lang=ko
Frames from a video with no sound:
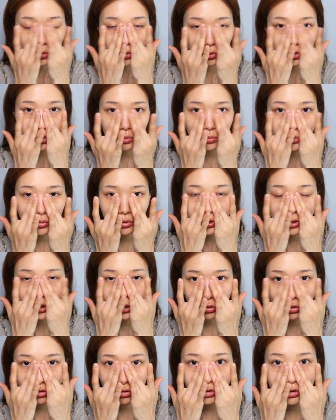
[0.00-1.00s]

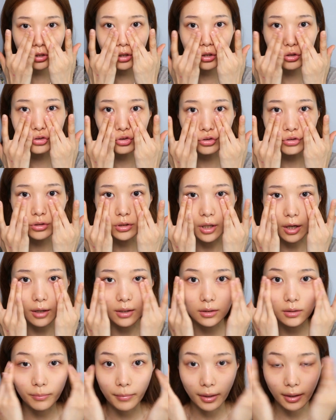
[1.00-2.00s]
충분히 두드려 준
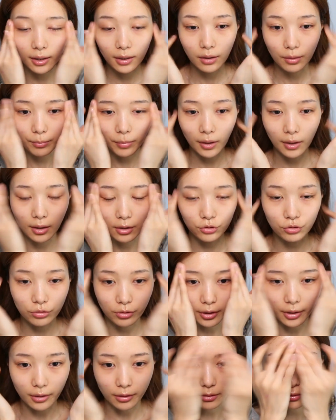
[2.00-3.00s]
다음에
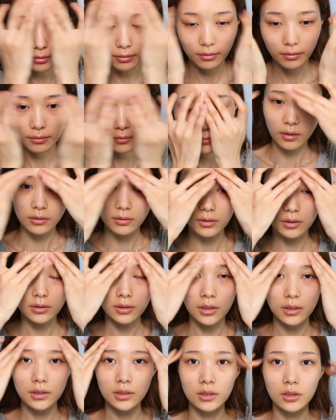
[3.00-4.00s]
발라줄게요.
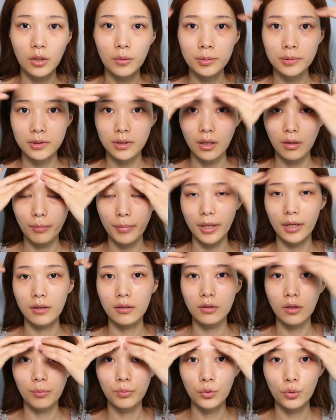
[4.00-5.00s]
제 직업상
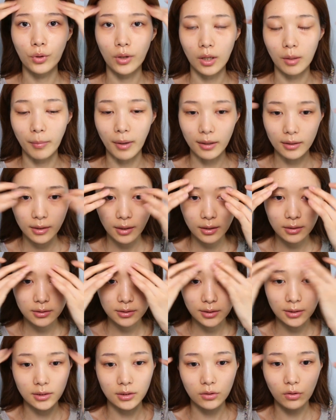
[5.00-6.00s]
메이크업도 되게 많이
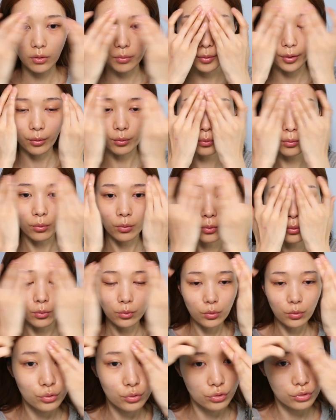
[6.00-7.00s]
하는 직업이고
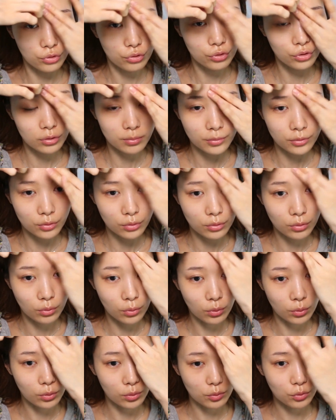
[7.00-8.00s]

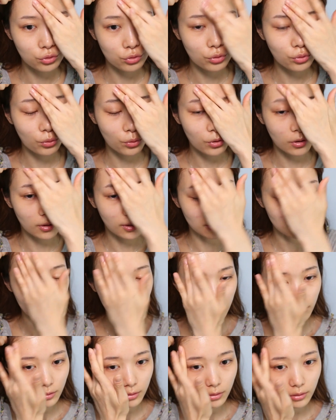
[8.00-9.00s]
유튜브로 튜토리얼
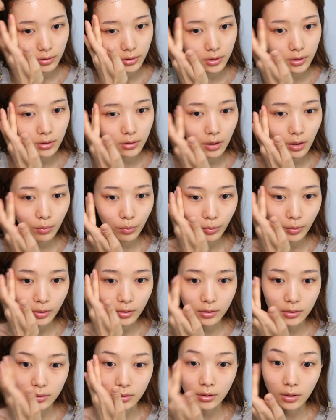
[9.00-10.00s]
같은 거 찍다
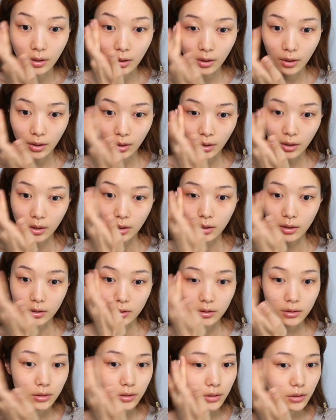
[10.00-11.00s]
보면은
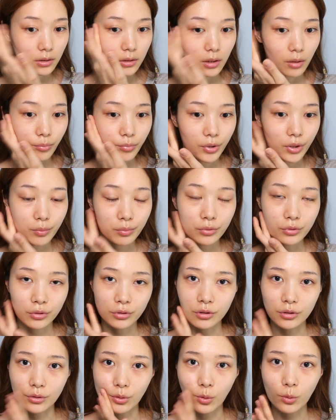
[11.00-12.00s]
진짜
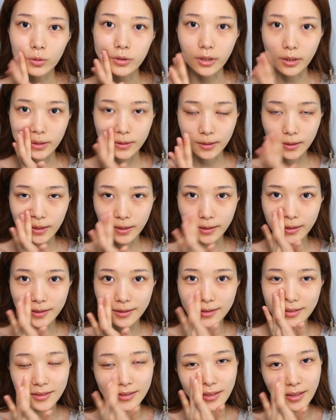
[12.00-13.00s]
피부를
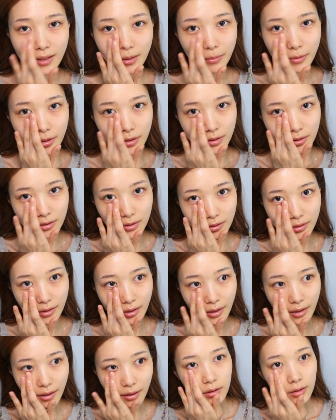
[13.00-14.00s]
혹사시키는 느낌이
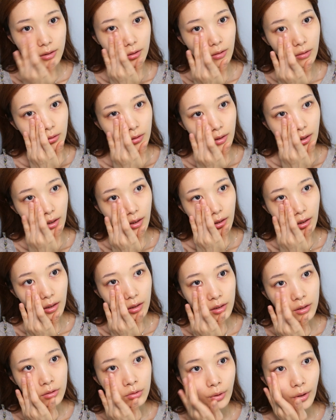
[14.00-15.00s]
드는데 그럴 때 이렇게
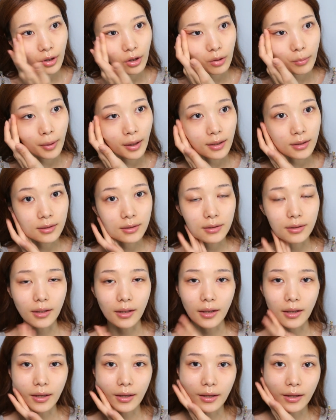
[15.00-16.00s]
기초 케어 바를
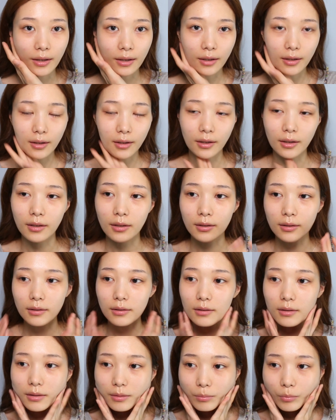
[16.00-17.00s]
때
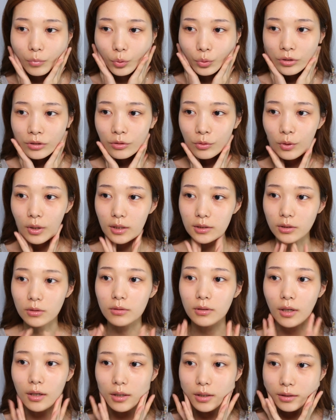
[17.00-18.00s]
모든
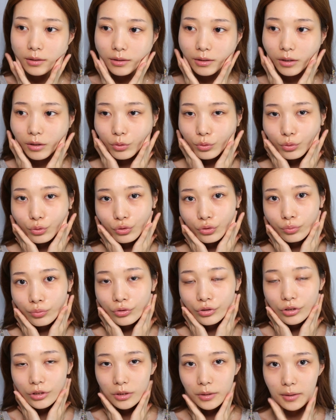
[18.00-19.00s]
과정 다 끝나고
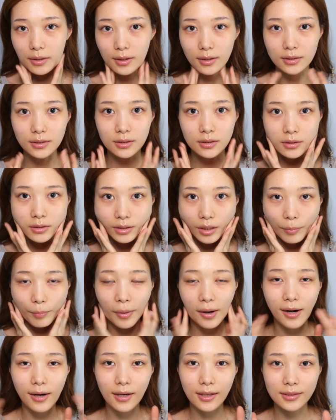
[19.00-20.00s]
수분 크림까지 딱
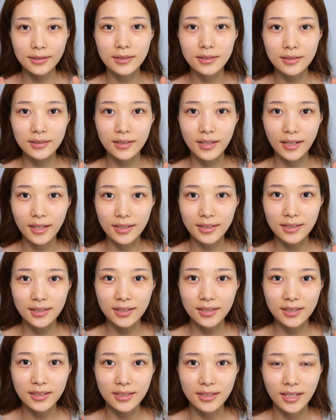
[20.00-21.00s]
발랐을 때
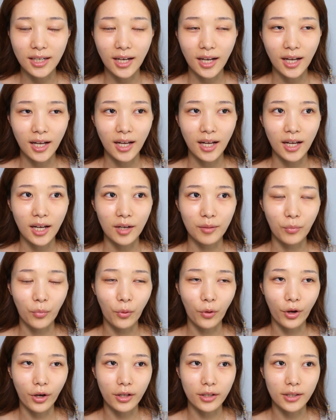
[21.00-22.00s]
그
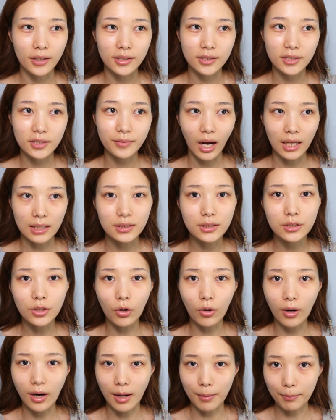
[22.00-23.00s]
뭐라 해야 되지?
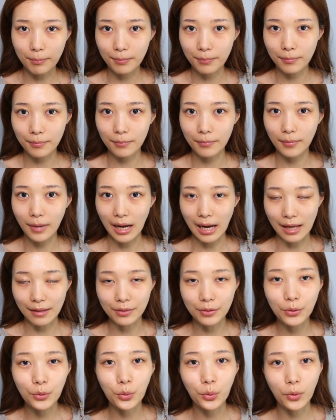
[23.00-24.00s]
안정감?
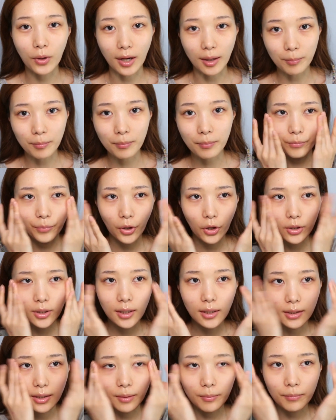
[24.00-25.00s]
안도감?
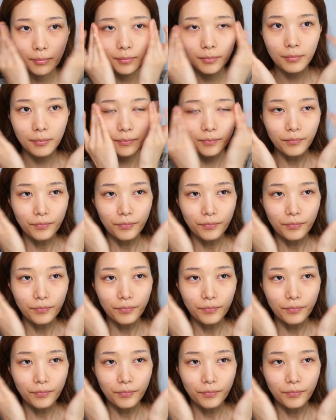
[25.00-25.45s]
편안함?